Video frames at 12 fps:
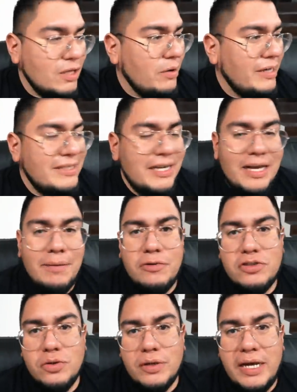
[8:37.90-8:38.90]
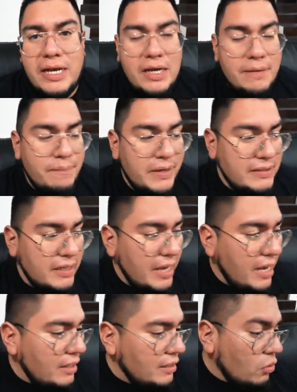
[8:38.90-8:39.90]
creo que ese que vamos a escoger, el
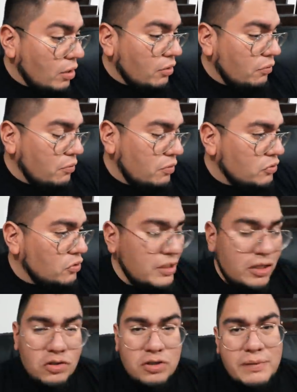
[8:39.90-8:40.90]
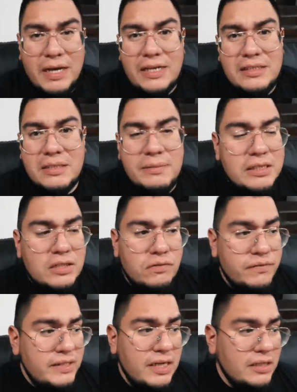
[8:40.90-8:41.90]
empresarial, yo creo que con unos 200 megas es más que
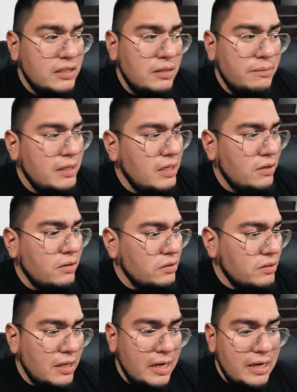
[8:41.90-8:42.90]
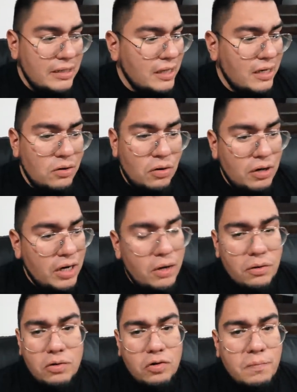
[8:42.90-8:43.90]
suficiente simétricos, la neta no
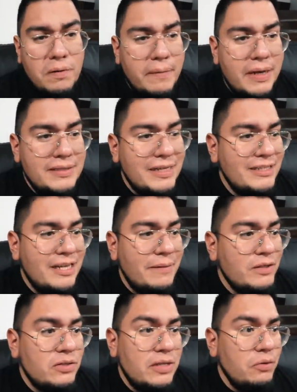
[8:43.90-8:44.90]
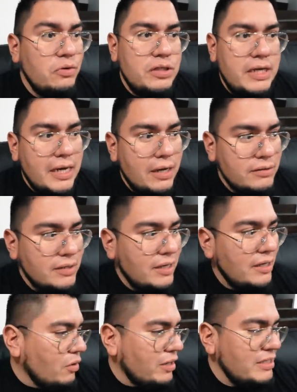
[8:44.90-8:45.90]
creo que ocupe más, Si hay servicios de 1 giga, o
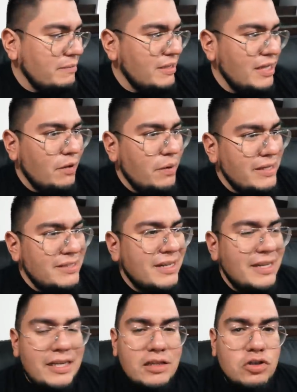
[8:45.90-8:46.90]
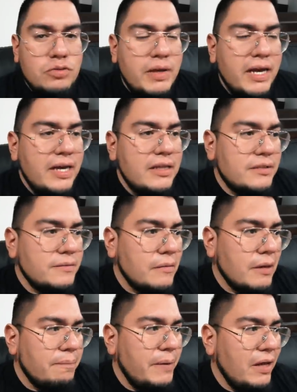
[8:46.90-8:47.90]
sea, creo que simétrico es hasta 500 megas,
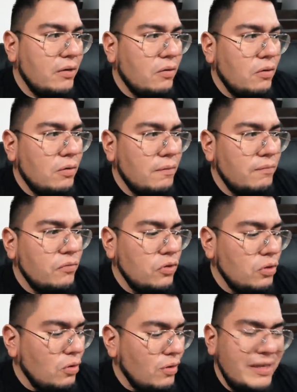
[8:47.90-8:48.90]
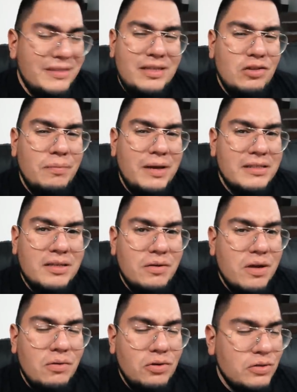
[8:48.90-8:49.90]
pero no necesito más. Creo
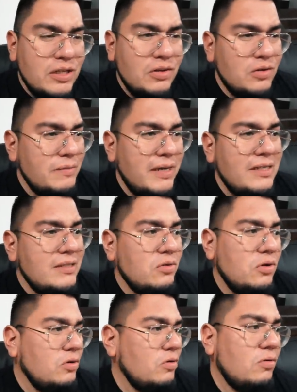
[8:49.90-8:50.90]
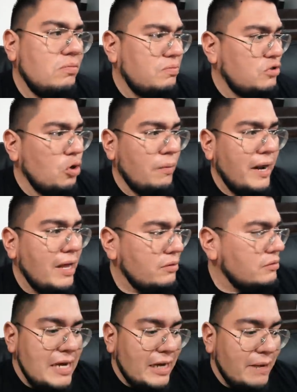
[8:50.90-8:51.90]
que con 200 megas estoy
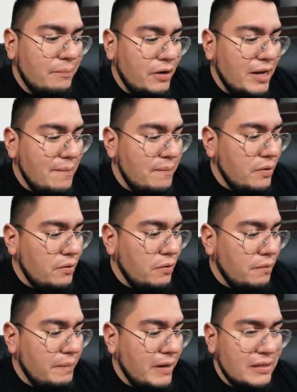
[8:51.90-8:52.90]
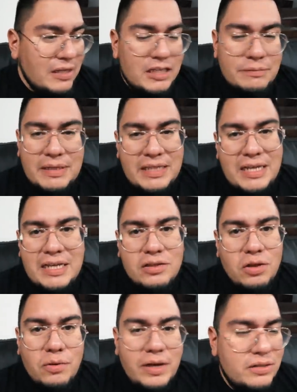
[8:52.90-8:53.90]
sobrado, ya que por ejemplo para transmitir y
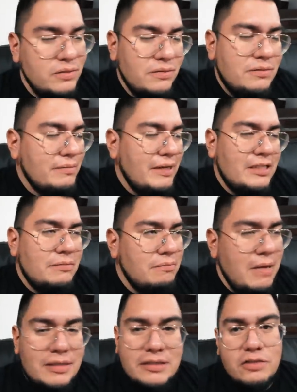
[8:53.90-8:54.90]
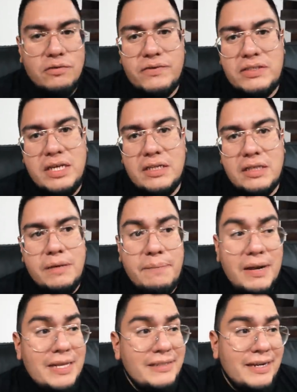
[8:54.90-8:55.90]
todo eso es más que suficiente y
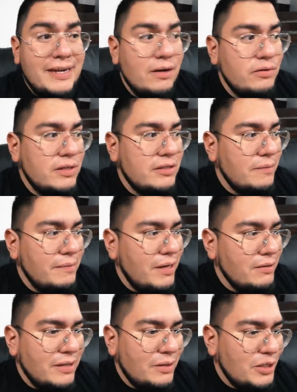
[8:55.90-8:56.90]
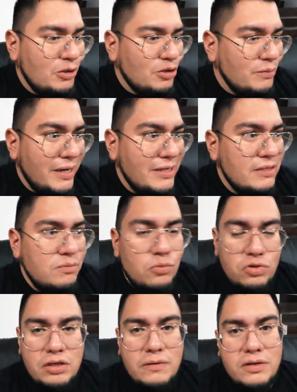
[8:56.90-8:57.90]
para descargar cosas también, o sea, 200 megas es
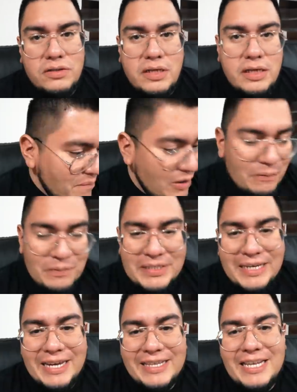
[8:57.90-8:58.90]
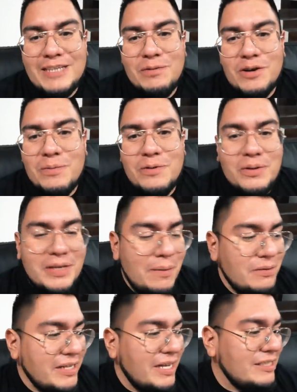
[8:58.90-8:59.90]
mucha velocidad. Pero pues sí, carnales, por lo pronto aquí
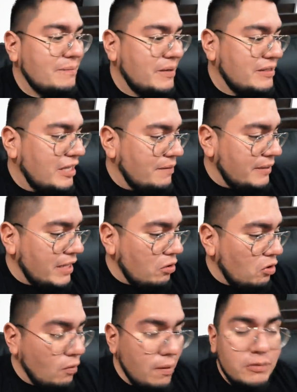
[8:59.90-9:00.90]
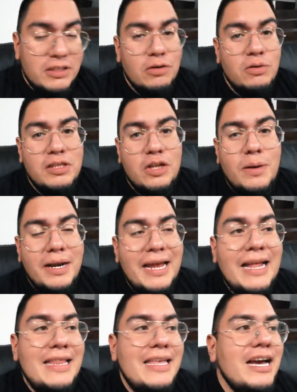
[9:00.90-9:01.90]
vamos a dejar esta parte del video, lo vamos a continuar
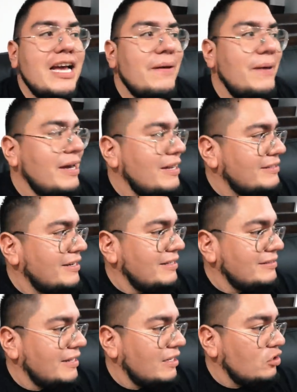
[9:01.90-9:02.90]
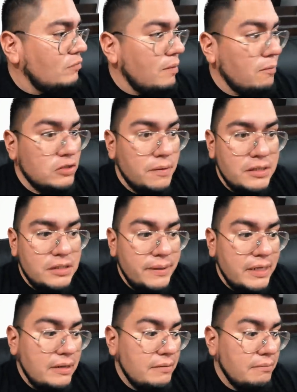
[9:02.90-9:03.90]
el día que vengan a hacer la instalación, vamos a ver si
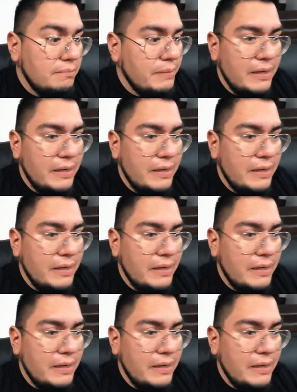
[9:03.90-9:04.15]
vienen